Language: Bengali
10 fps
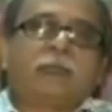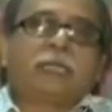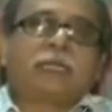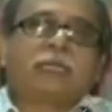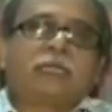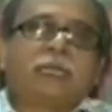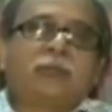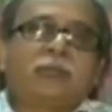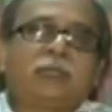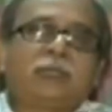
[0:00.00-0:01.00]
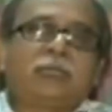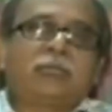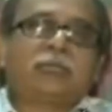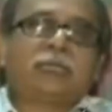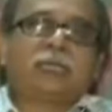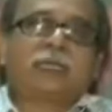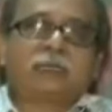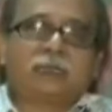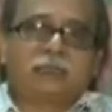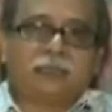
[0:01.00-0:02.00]
তো তাদের ধারণা একটা শাহ
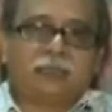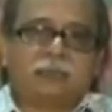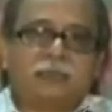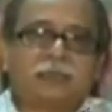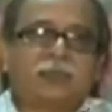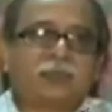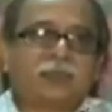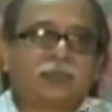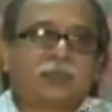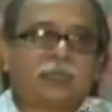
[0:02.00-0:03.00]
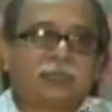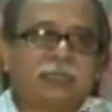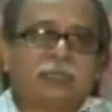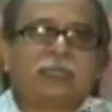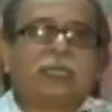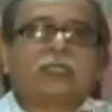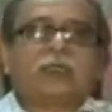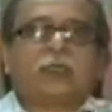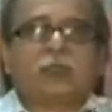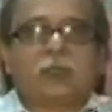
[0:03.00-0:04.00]
নামটা যোগ করে দিলে একটা
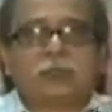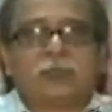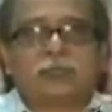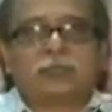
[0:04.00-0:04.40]
রাজকীয় ব্যাপার